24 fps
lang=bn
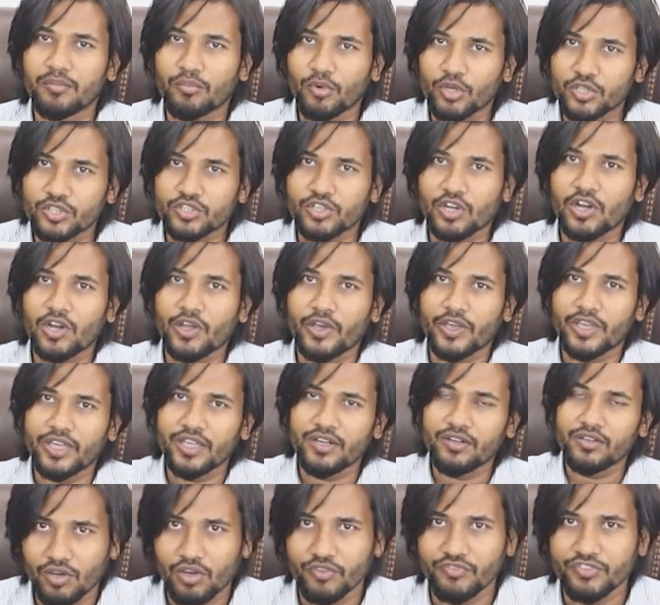
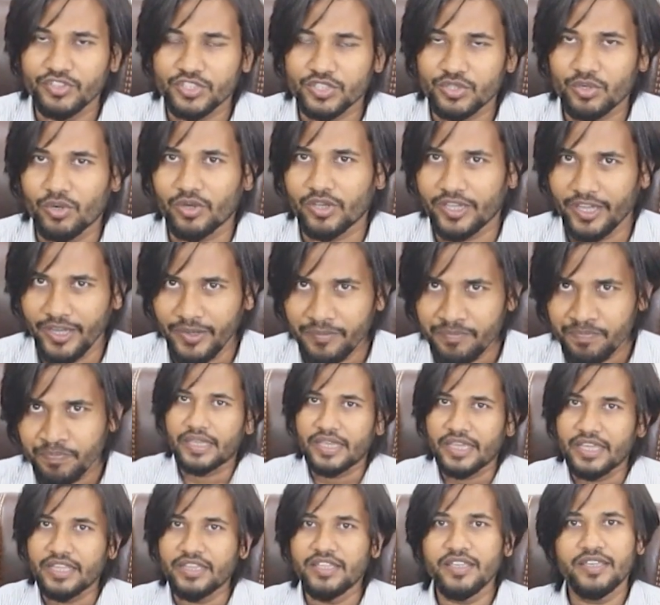মন্ত্রণালয়ের অফিস কক্ষে
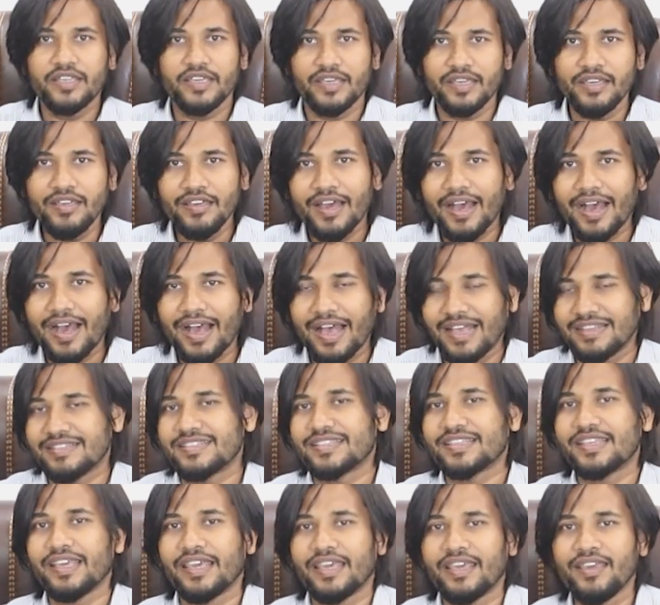এদিকে
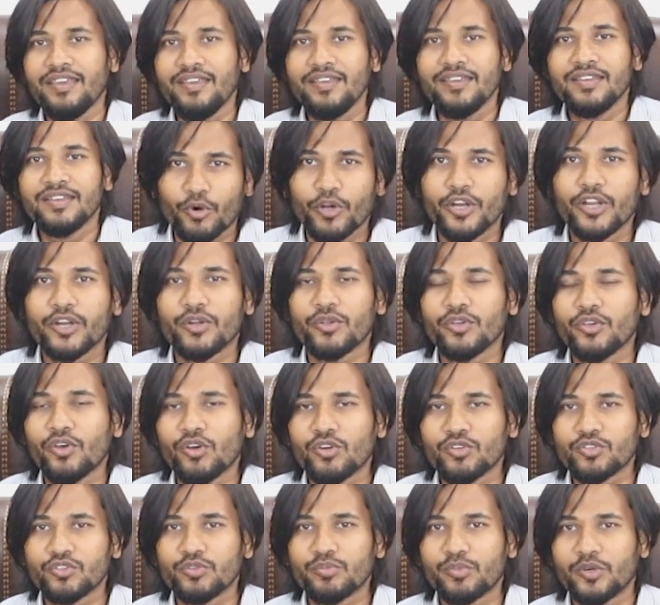আজকে পনেরোই
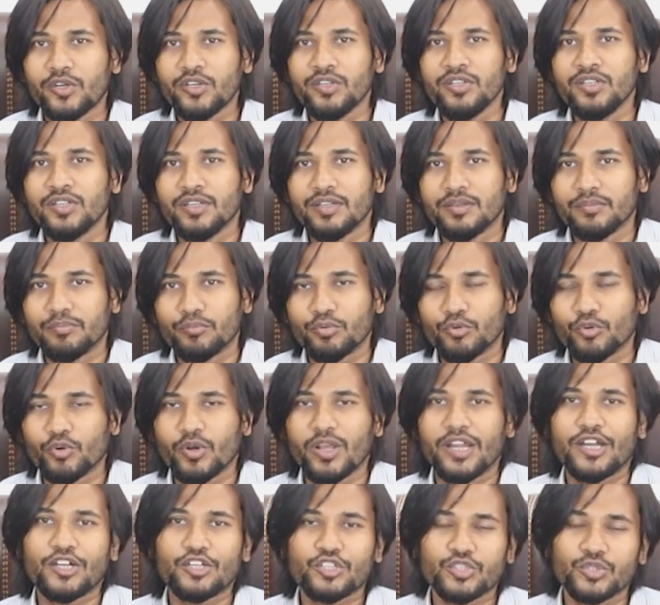অক্টোবর
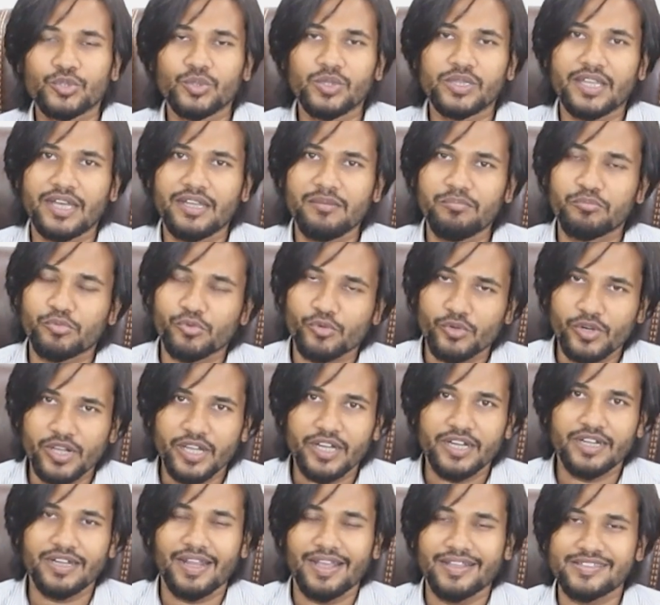ব্রুনাইয়ের সুলতান
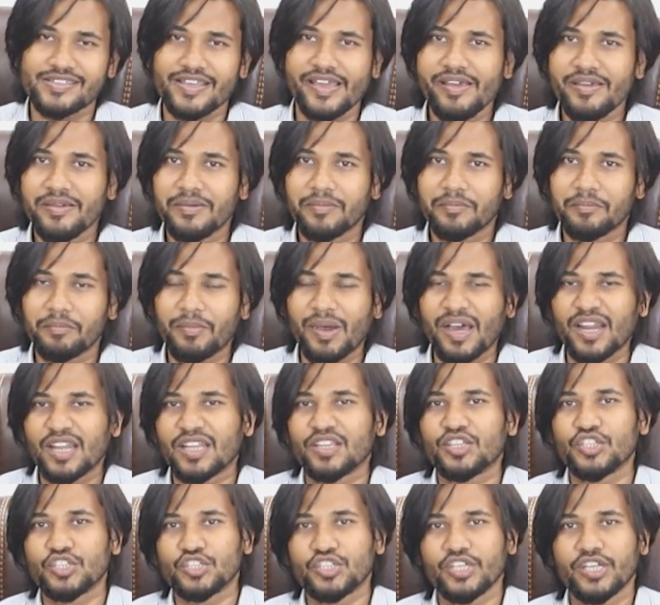ব্রুনাইয়ের রাজা
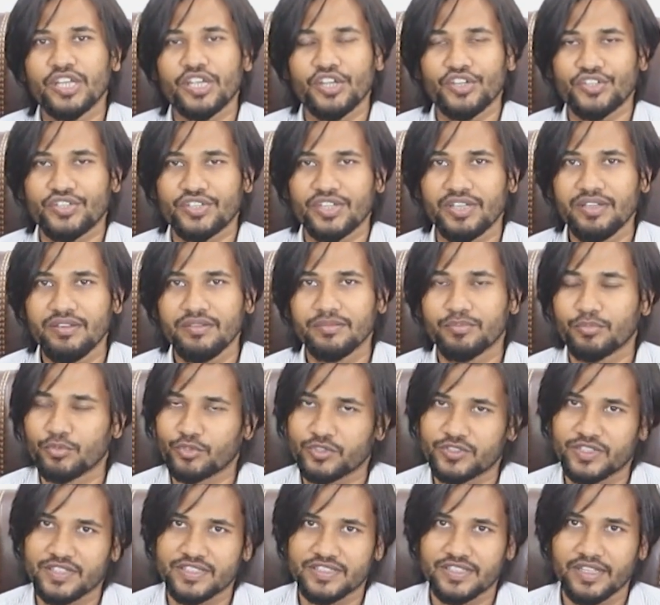বাংলাদেশে এসে
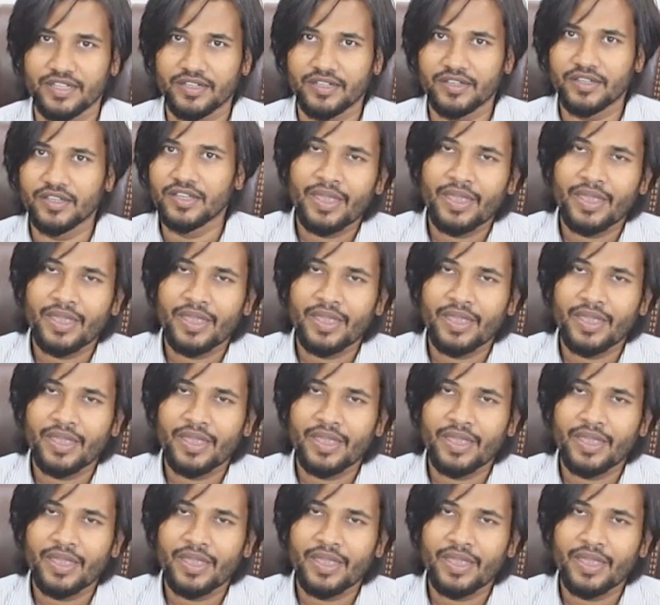পৌঁছেছেন